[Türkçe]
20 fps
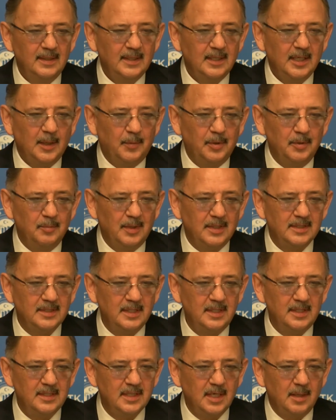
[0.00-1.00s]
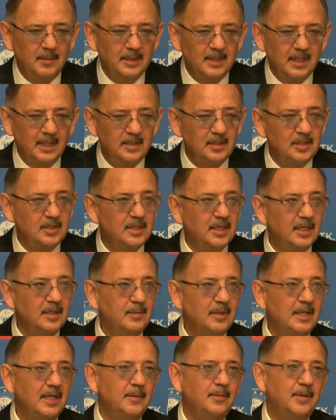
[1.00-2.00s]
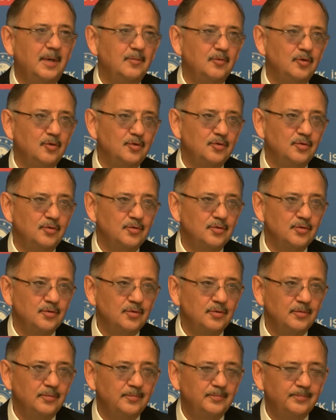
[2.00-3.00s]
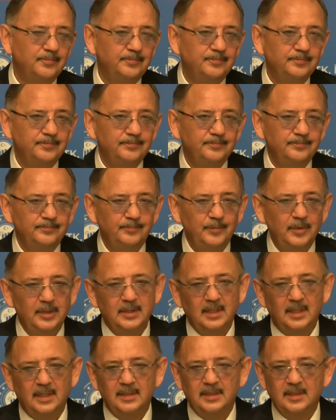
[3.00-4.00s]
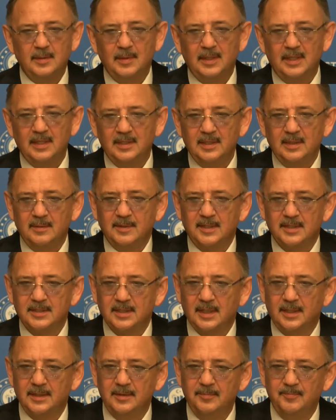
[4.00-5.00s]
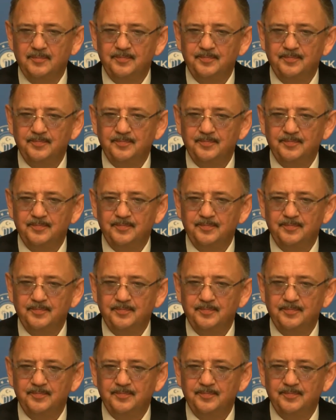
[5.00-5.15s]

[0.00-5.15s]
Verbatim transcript: yapılması icap eden işleri bile yapamıyorsunuz. Bir tarihte belediye başkanıyım.